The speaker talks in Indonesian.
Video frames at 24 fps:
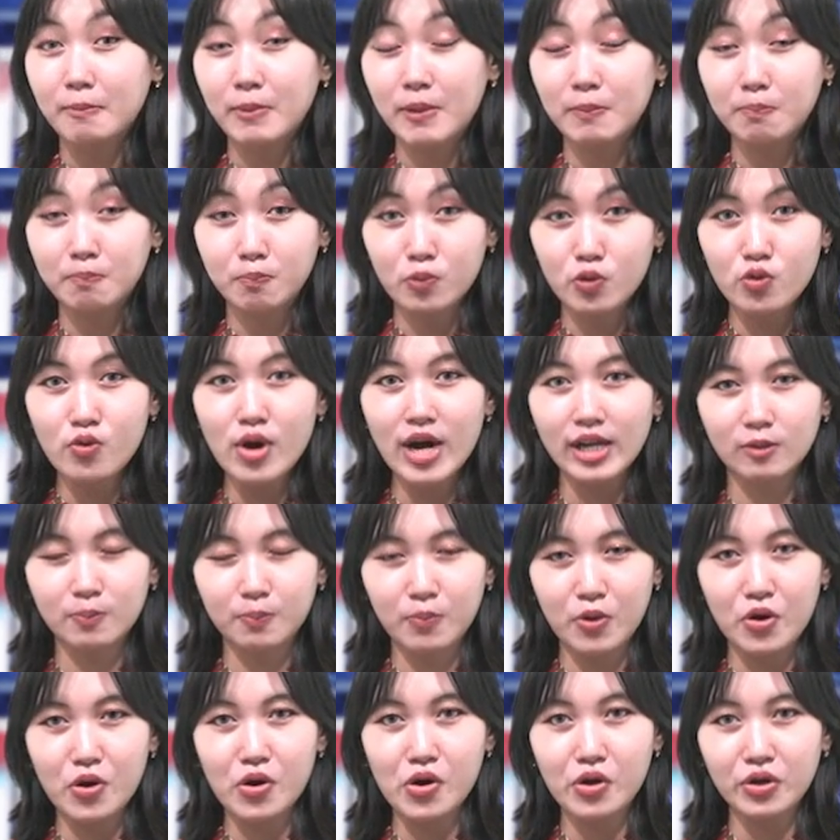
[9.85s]

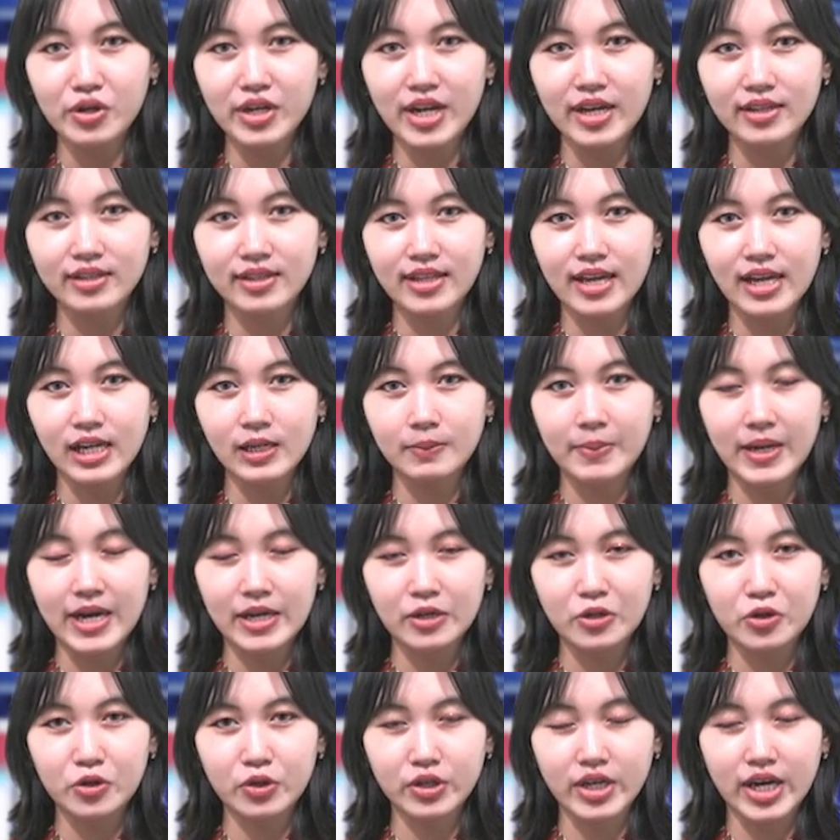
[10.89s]
membuat pohon Natal
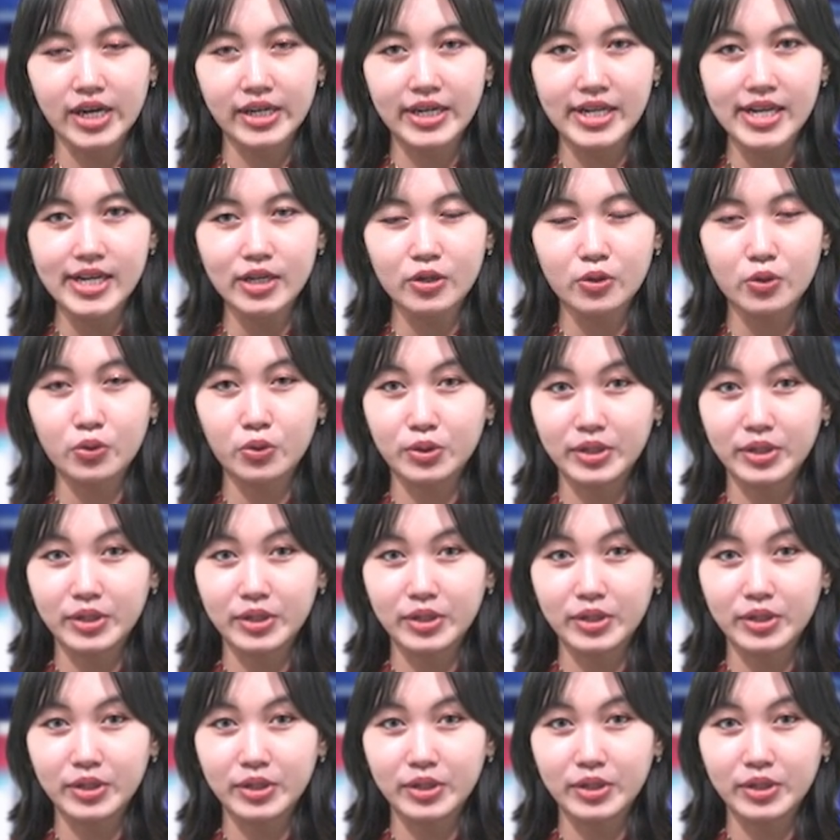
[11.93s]
bahan organik